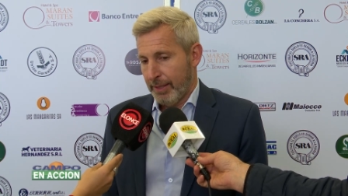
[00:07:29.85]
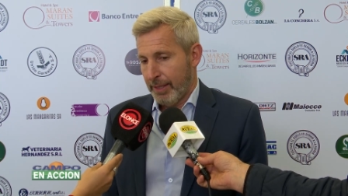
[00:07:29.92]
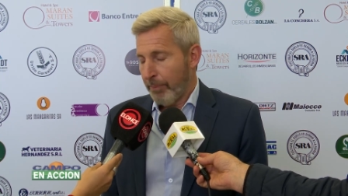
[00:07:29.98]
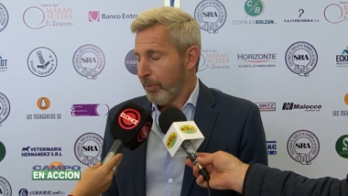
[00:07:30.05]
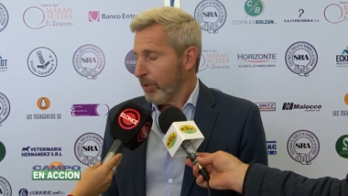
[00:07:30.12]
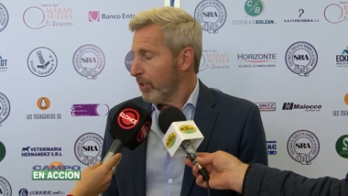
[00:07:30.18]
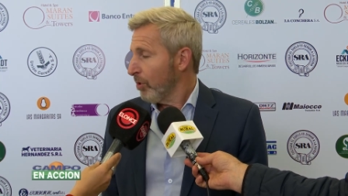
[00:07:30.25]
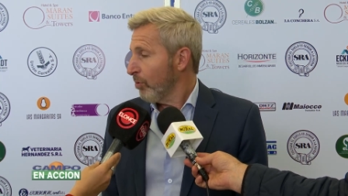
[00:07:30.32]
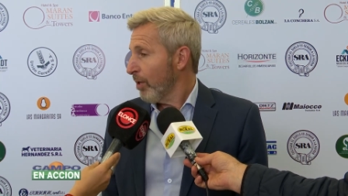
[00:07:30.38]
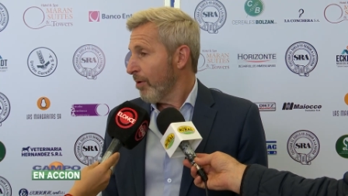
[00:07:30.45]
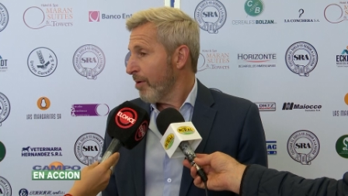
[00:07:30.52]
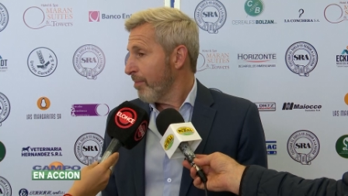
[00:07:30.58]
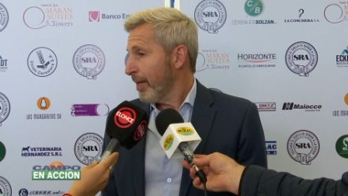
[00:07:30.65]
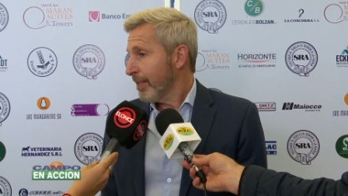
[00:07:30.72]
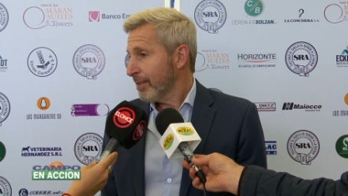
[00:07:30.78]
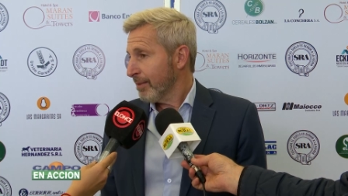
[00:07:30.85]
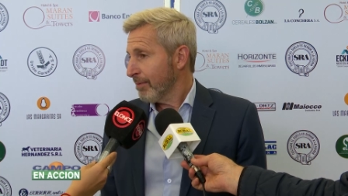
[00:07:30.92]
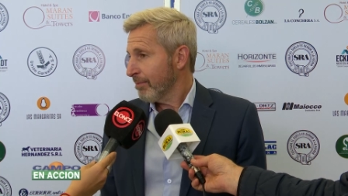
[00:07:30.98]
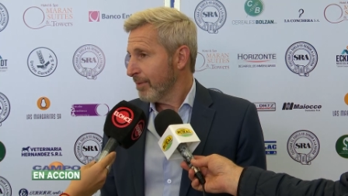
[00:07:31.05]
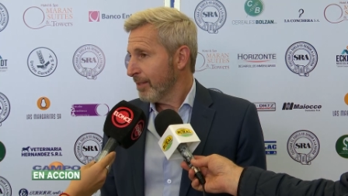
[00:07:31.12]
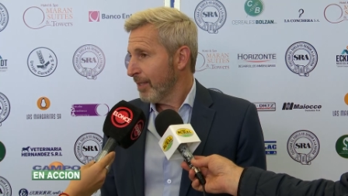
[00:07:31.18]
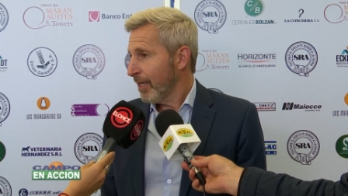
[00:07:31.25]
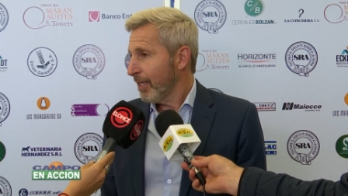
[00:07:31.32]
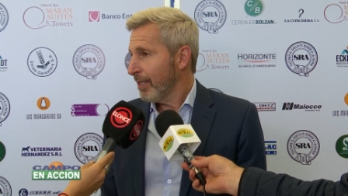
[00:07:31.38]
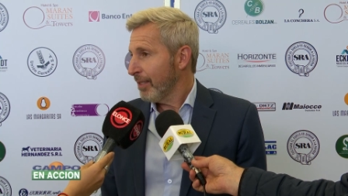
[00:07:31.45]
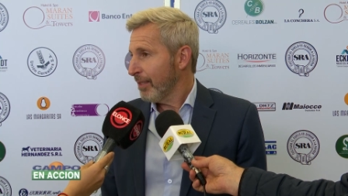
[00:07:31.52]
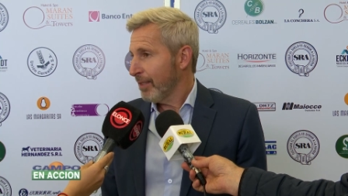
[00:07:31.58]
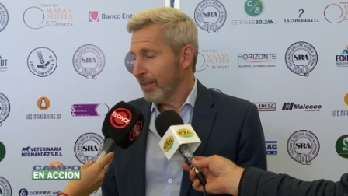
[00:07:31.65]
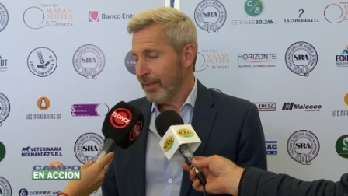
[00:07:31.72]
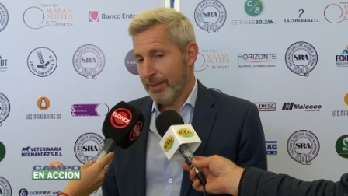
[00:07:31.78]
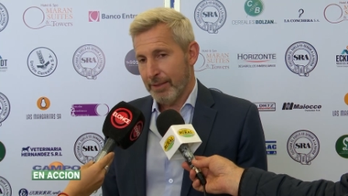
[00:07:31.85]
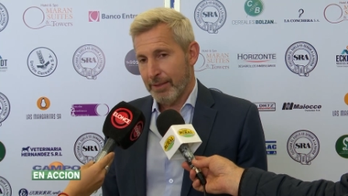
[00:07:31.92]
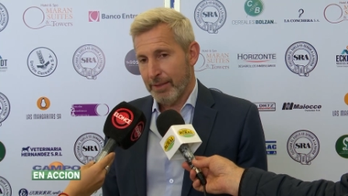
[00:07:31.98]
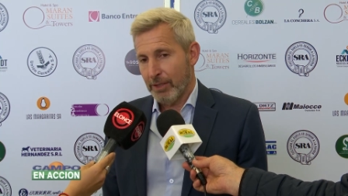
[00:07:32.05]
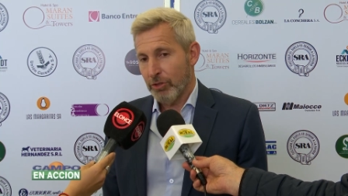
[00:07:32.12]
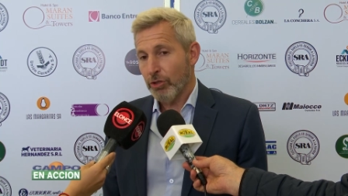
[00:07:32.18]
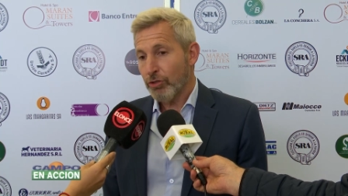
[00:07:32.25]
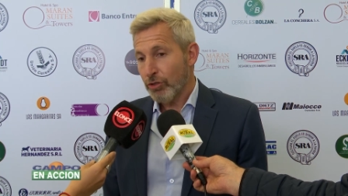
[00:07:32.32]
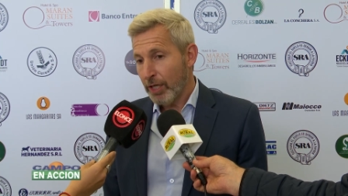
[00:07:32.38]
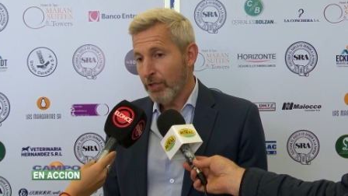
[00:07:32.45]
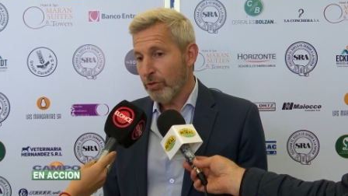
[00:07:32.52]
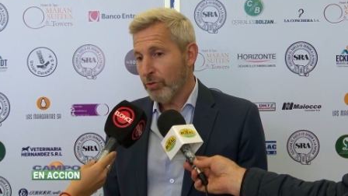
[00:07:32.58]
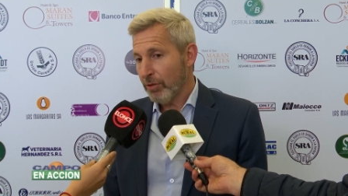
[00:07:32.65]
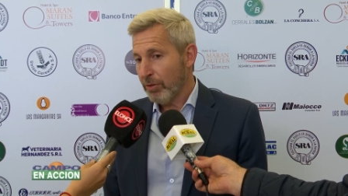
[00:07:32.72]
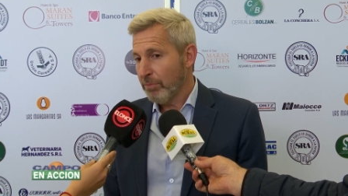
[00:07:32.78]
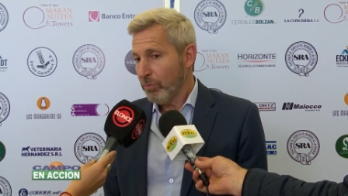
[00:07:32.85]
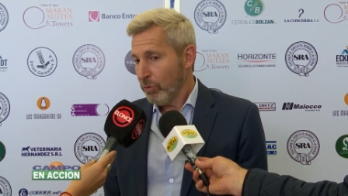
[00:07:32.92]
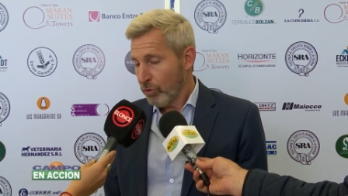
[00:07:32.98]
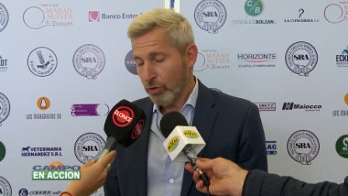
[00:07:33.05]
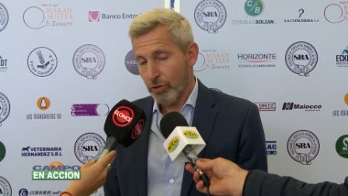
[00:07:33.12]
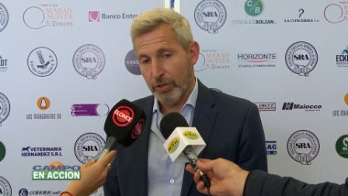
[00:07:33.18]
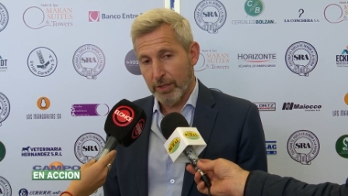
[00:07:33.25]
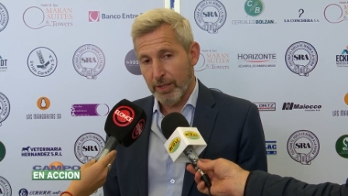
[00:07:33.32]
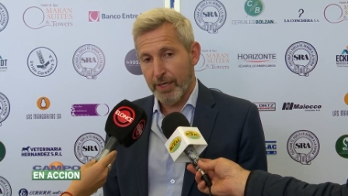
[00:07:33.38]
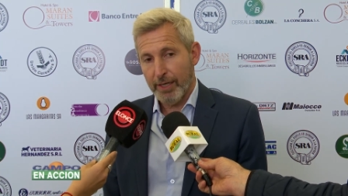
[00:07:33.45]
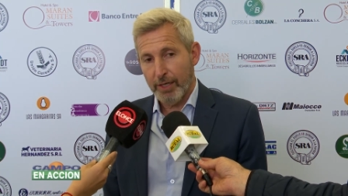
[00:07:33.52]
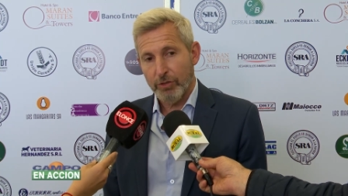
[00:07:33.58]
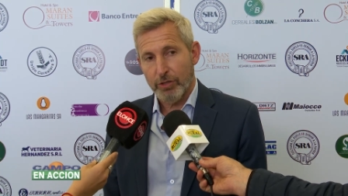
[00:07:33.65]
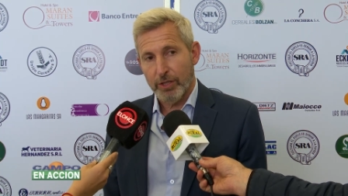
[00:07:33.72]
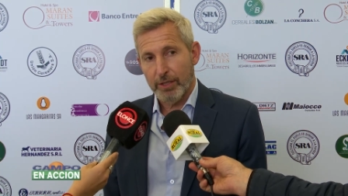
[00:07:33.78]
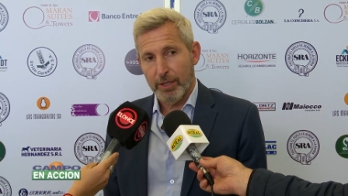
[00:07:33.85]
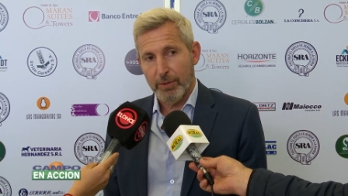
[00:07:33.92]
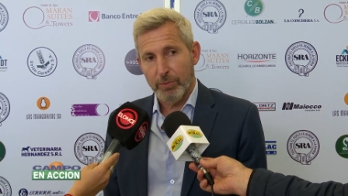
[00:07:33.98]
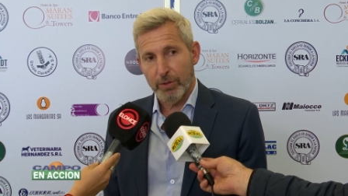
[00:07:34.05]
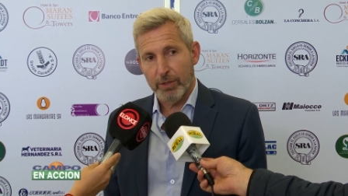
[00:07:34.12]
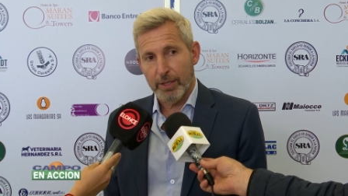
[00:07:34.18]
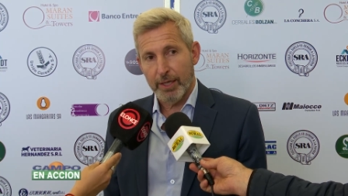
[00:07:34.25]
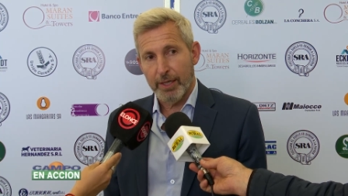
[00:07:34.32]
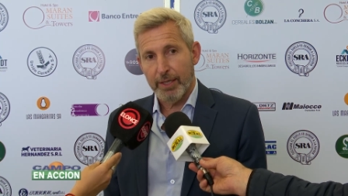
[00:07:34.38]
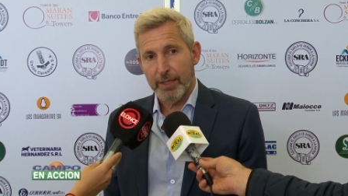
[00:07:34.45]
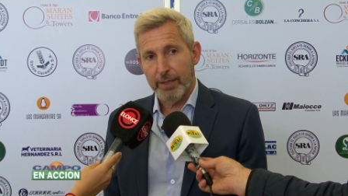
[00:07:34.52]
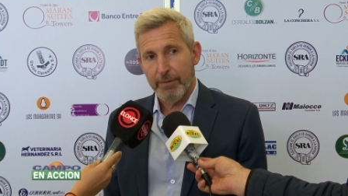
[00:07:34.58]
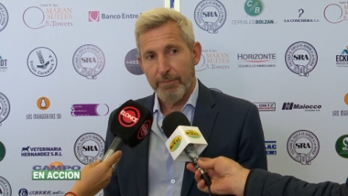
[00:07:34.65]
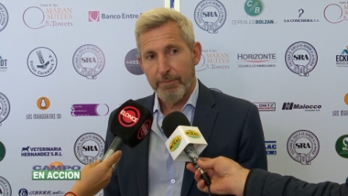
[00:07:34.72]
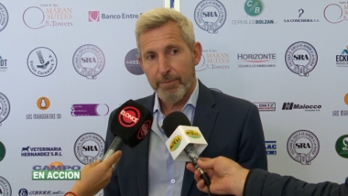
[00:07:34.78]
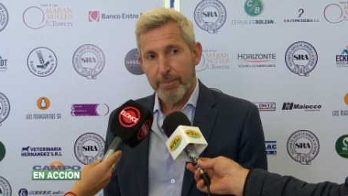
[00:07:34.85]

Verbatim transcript: que apuesten una vez más, que hay, que yo siento y muchos entrerrianos sentimos que hay